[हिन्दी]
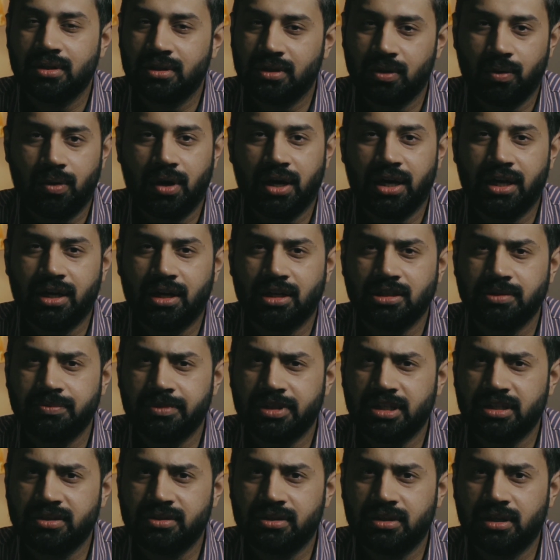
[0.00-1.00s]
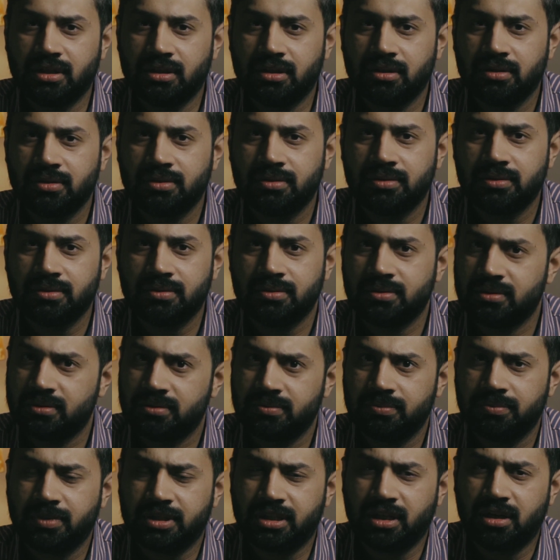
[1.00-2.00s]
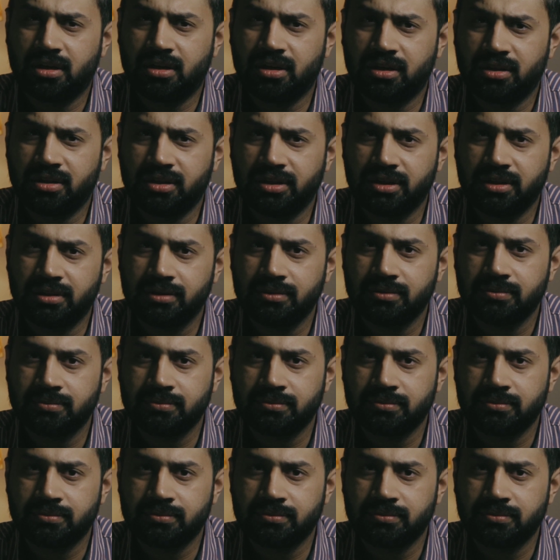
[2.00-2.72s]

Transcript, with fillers: तो आए आज मेरे साथ पता करते हैं